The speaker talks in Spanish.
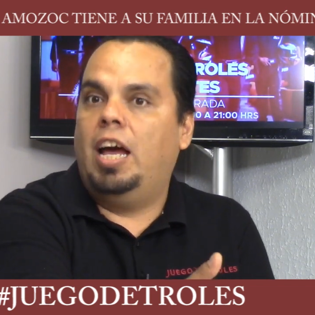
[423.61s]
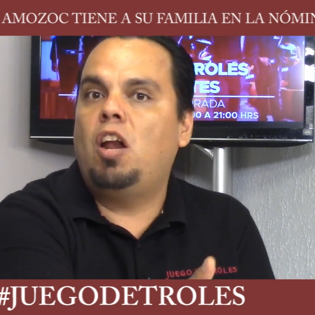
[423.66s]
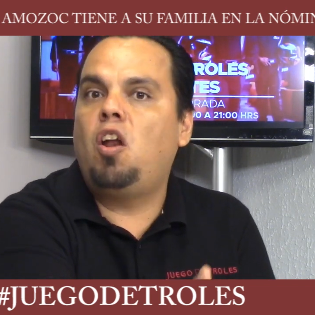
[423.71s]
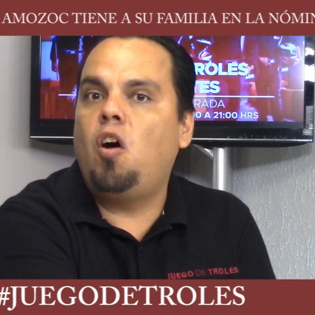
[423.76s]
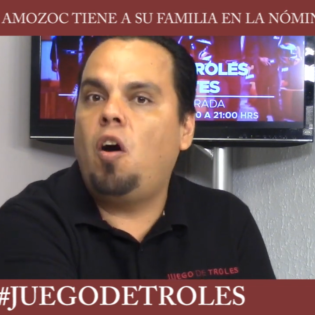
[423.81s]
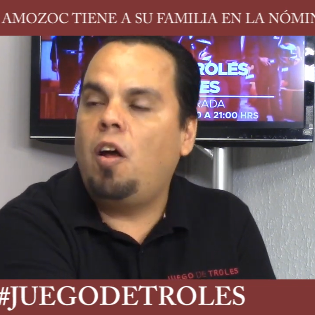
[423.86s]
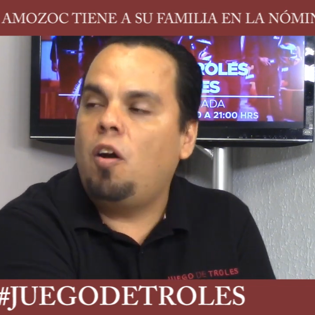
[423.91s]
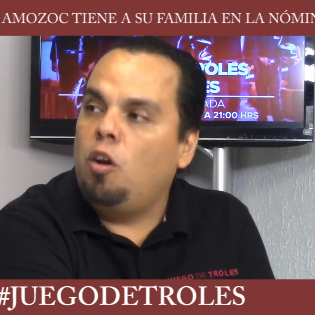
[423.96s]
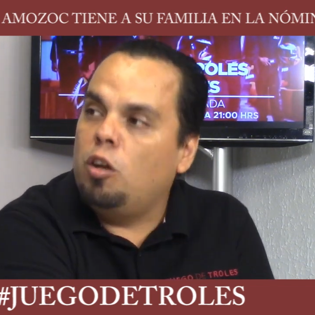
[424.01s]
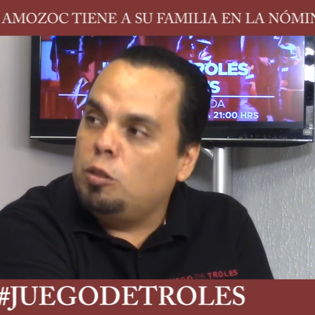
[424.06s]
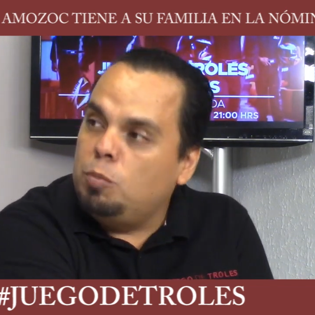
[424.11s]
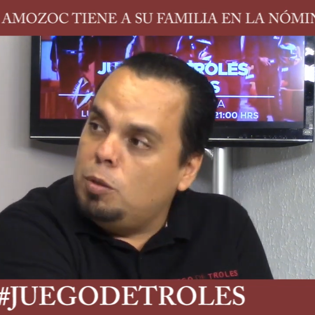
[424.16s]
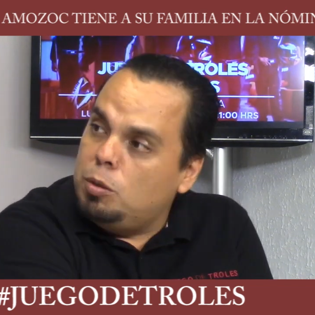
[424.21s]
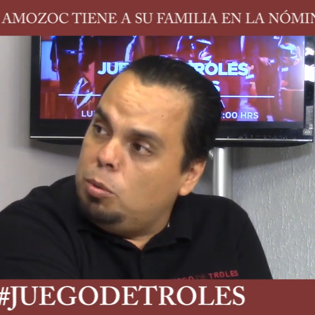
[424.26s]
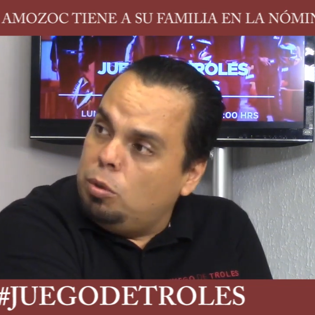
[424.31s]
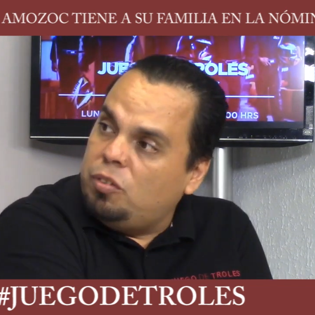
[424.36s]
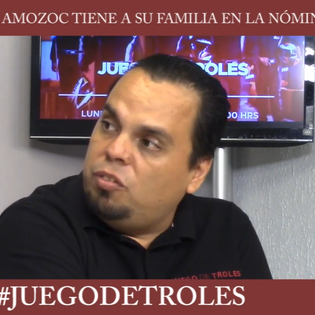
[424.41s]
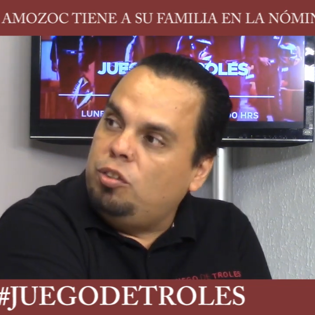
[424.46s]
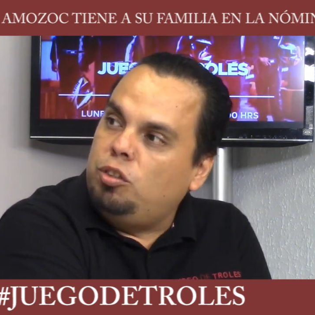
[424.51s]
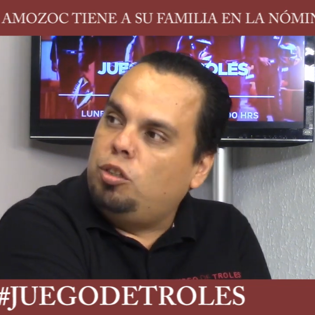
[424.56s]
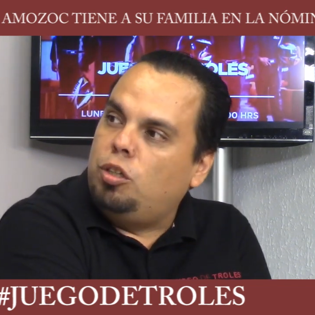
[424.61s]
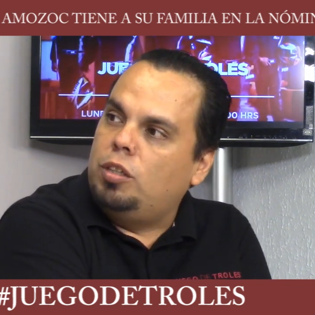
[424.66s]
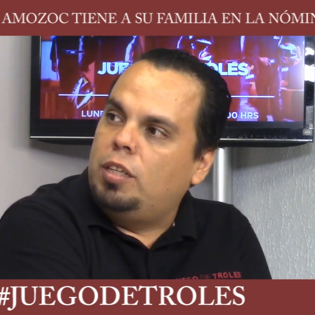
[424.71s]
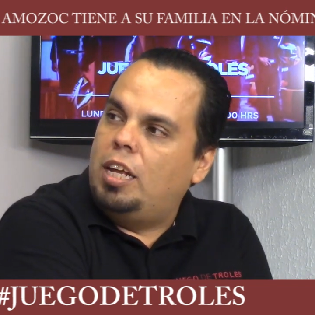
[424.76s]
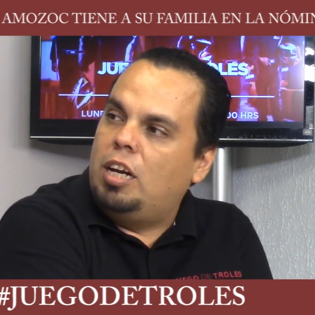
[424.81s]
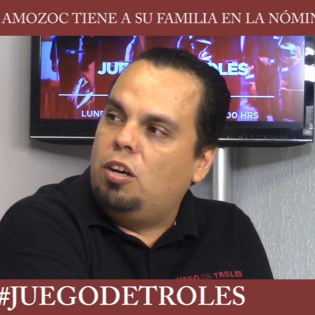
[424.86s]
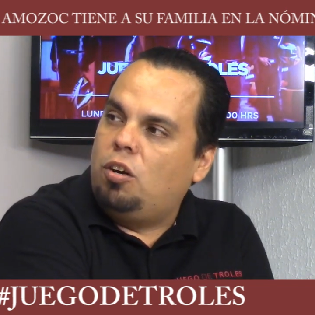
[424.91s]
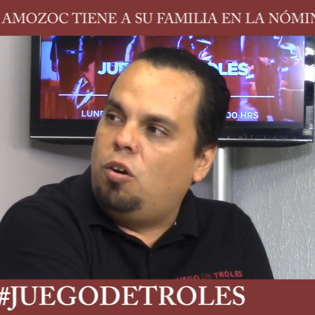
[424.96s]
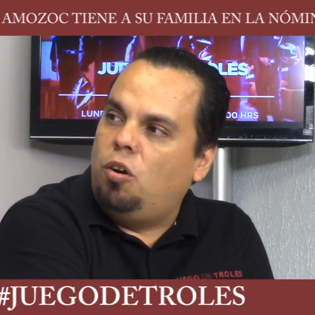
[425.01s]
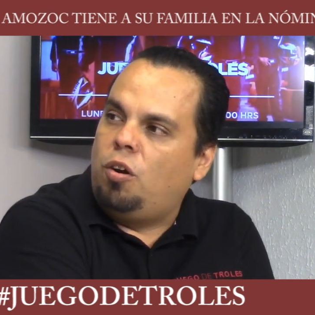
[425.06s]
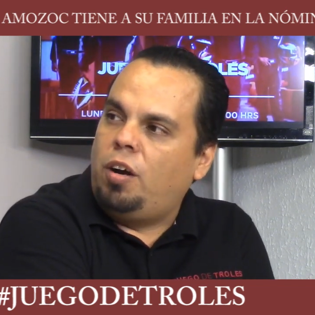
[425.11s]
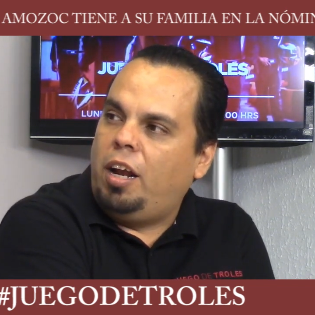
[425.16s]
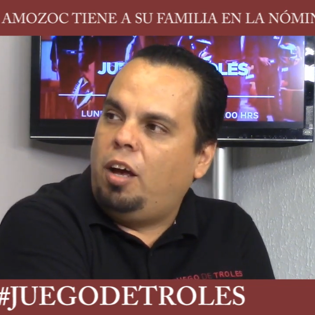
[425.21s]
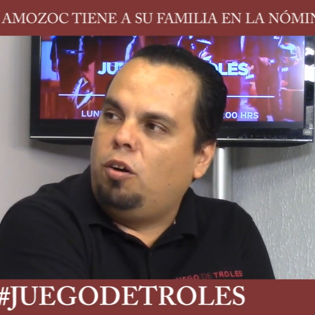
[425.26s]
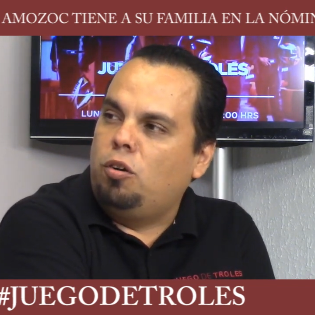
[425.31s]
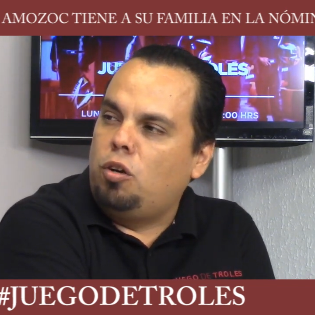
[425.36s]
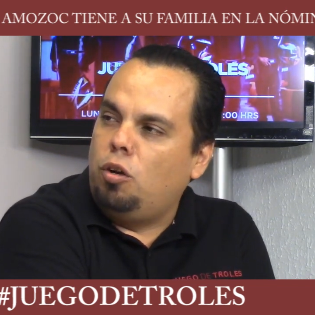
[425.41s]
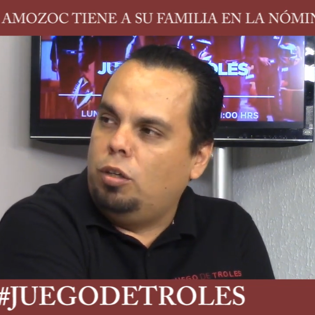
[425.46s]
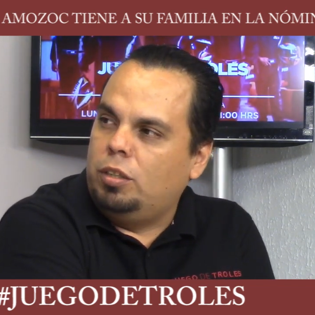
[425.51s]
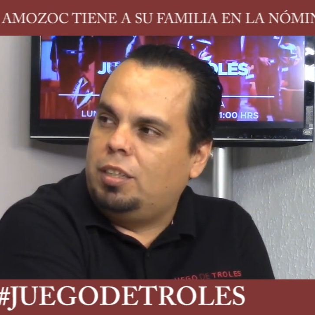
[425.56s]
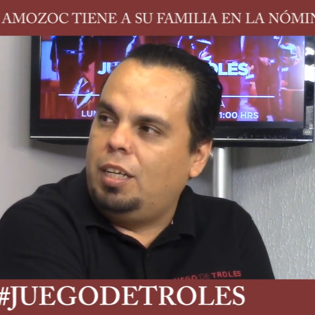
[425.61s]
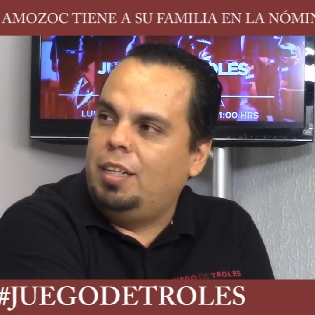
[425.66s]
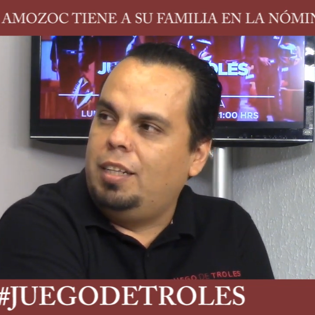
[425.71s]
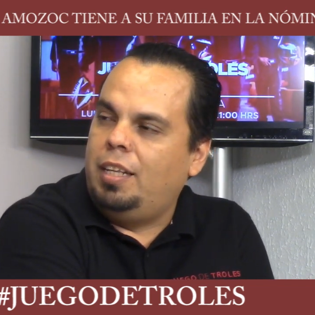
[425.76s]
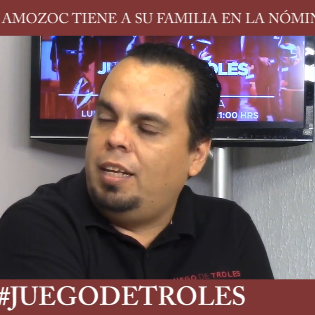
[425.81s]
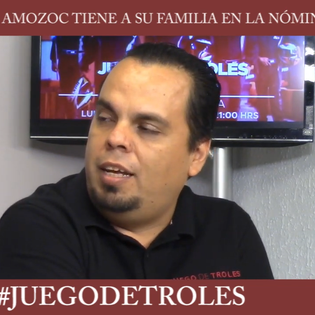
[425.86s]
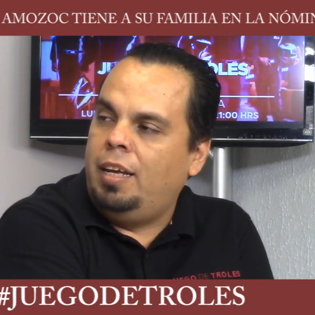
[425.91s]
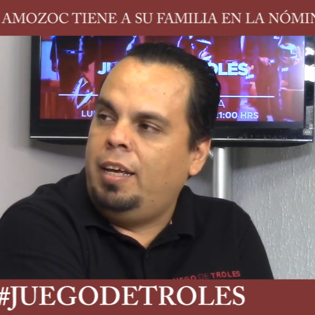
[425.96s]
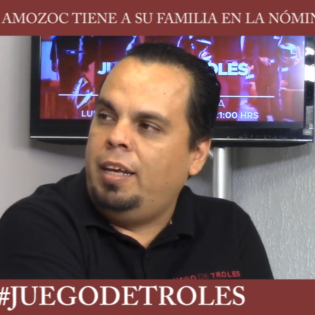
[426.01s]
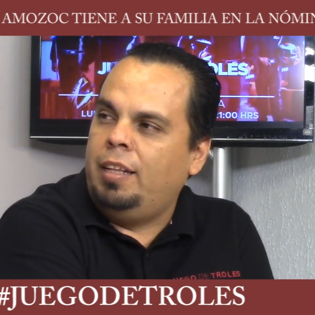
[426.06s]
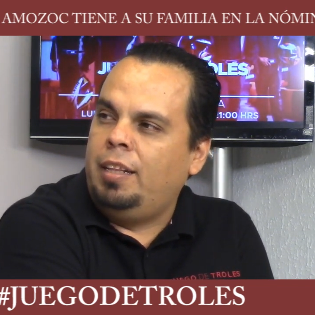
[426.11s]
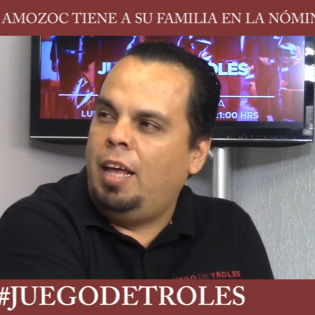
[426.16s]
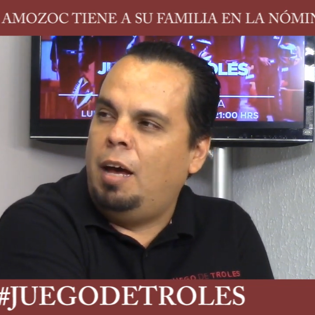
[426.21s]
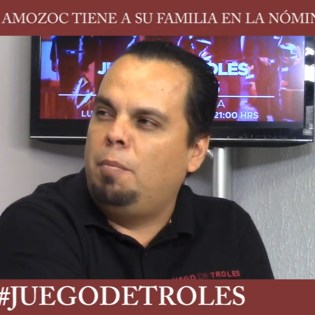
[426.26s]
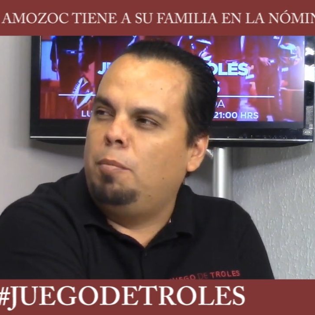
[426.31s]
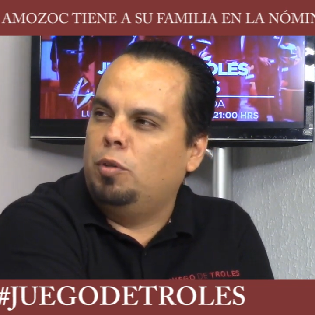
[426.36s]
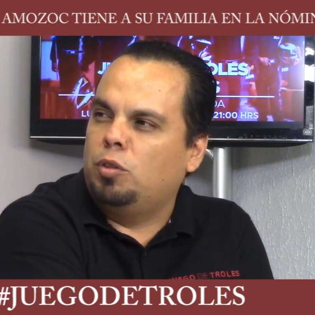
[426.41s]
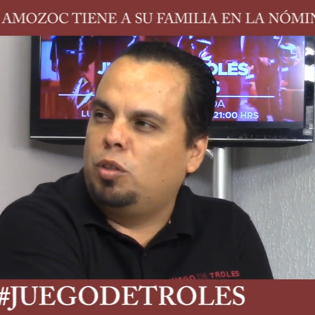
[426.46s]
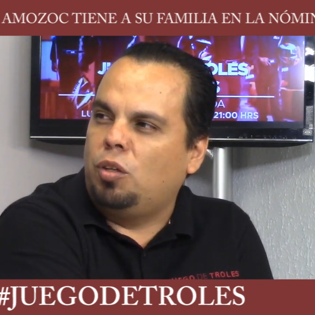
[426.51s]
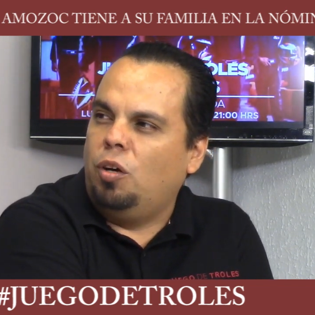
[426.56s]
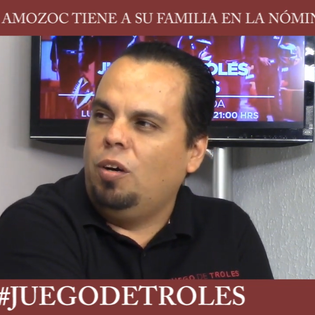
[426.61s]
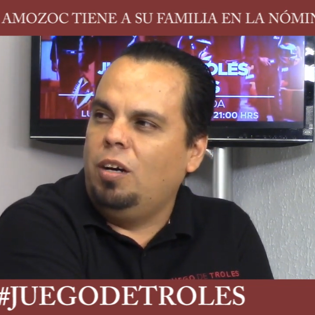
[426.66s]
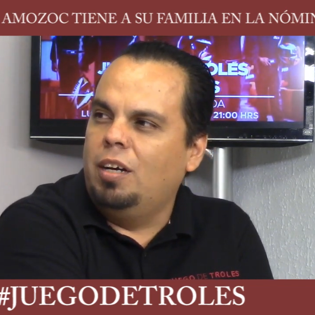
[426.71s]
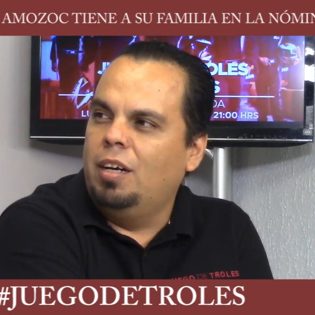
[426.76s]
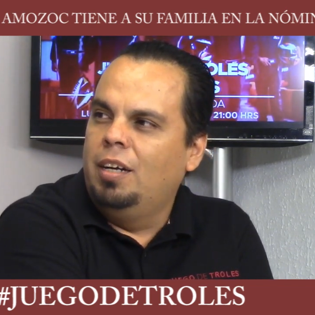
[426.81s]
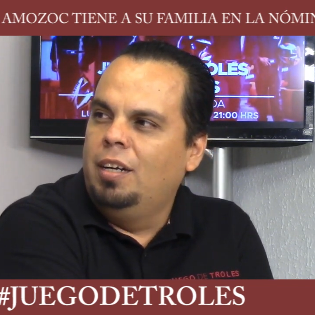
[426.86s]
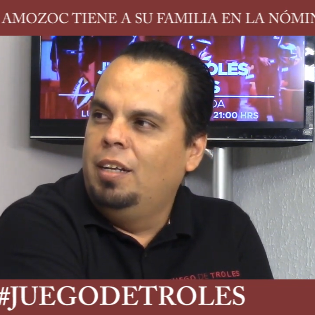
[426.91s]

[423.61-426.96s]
los mismos funcionarios lo reconocen de, de Amozoc,